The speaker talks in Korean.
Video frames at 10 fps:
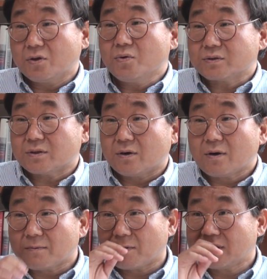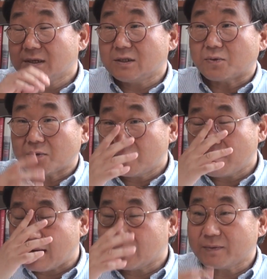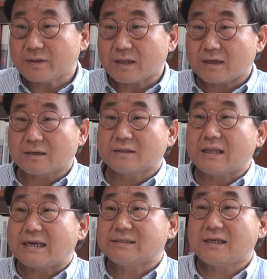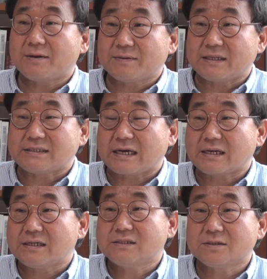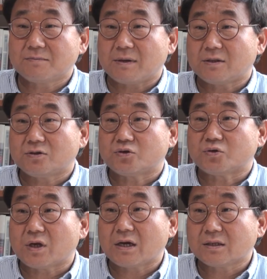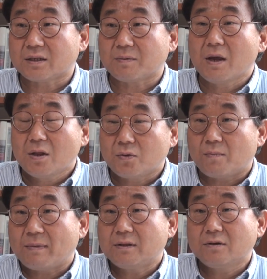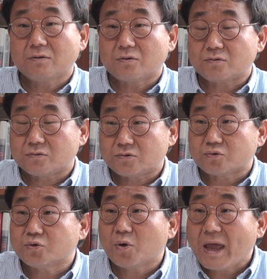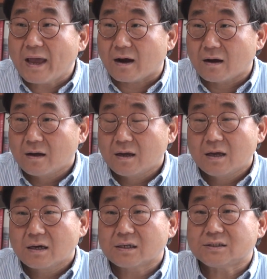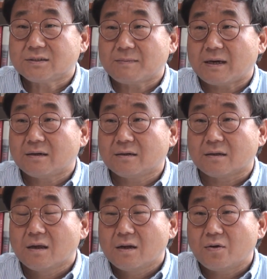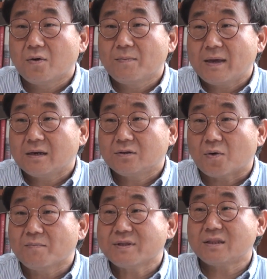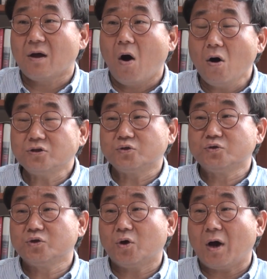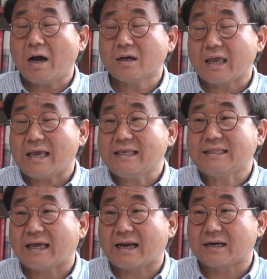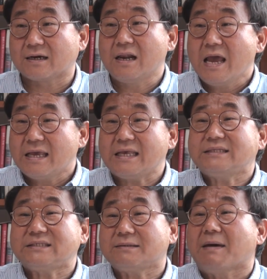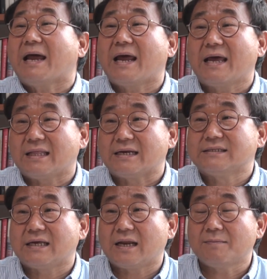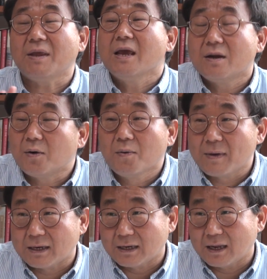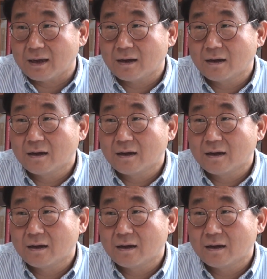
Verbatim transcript: 더욱더 본인이 돈을 많이 번다는 건 다른 사람한테 자기를 인정받는 중요하기 때문에 돈 받는 것도 중요해요. 그렇지만은 로맨은 돈보다 더 중요한 게 있다라는 걸 잊지 말아야 되는 사람이 로맨이에요.